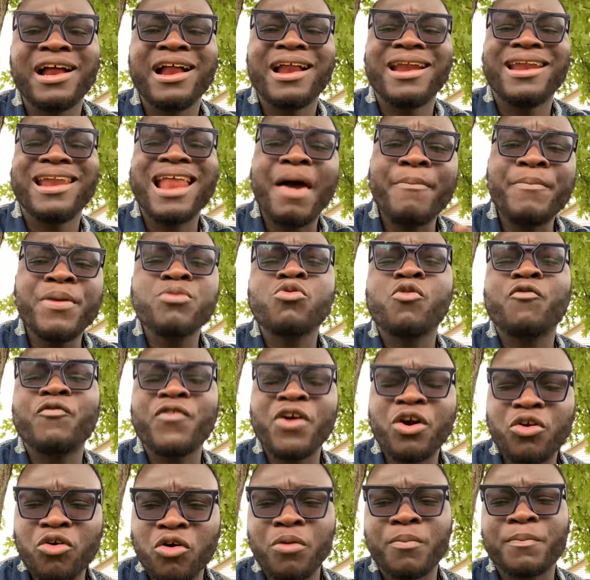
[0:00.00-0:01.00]
La Bible nous
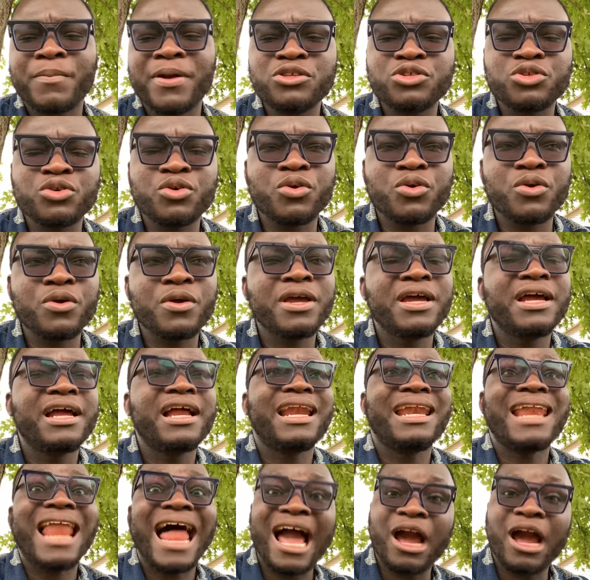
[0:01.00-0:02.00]
fait comprendre que
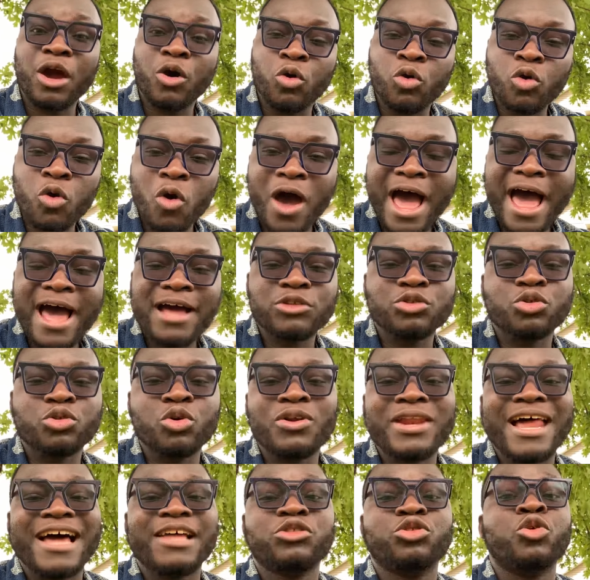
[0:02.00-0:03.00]
la gloire de
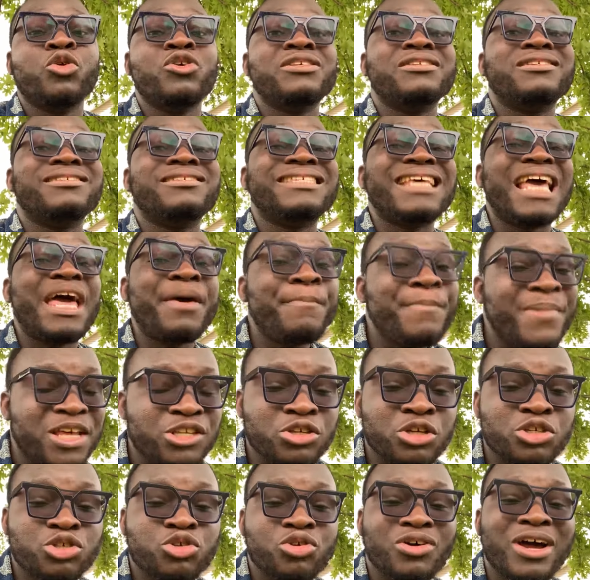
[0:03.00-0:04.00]
la deuxième
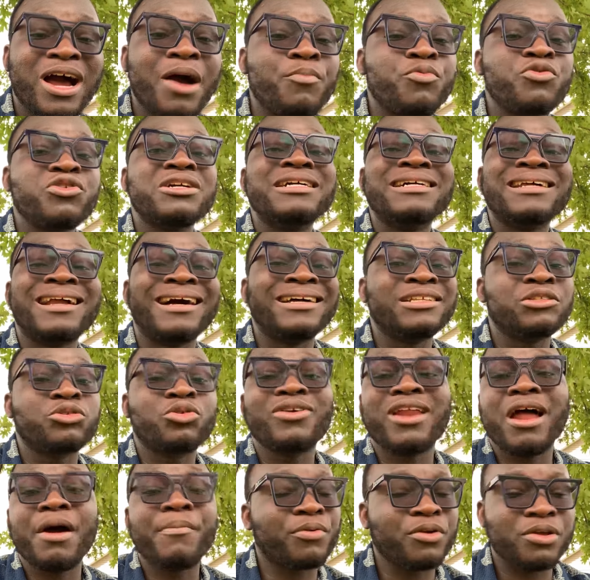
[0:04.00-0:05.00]
maison sera plus grande que
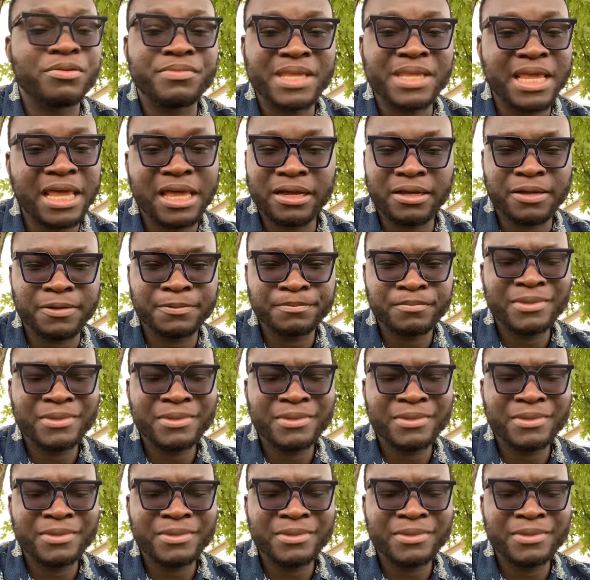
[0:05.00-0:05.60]
la première.